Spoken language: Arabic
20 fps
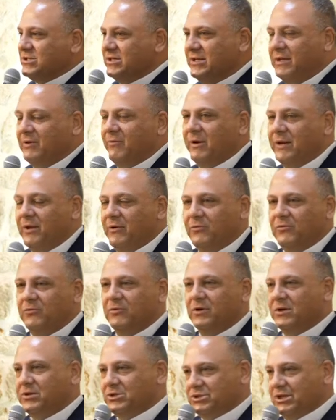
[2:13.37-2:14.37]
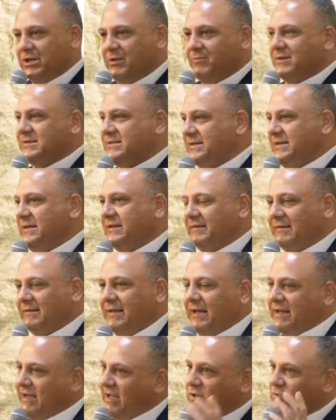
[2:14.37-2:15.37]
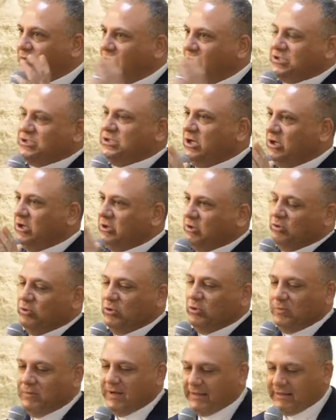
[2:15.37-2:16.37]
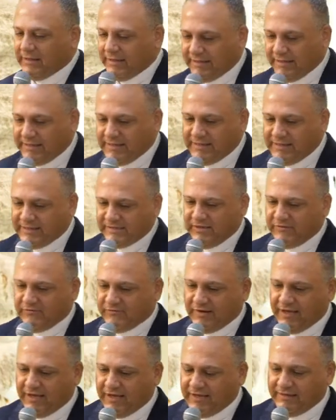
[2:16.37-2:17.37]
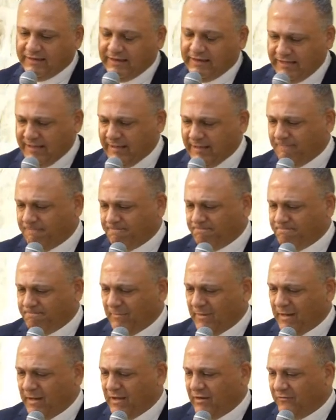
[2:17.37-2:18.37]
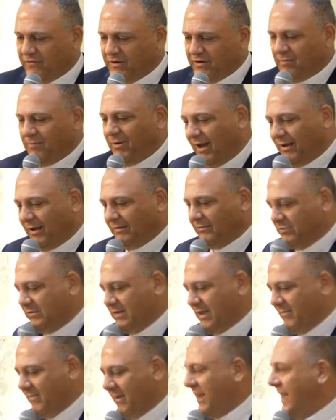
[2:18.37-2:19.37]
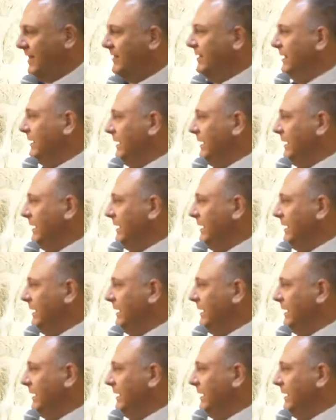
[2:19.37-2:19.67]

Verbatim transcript: شيء ولو شيء بسيط لكن توجه قلوبنا ككنيسة في هذه الأيام فالرب حط قدامي هذه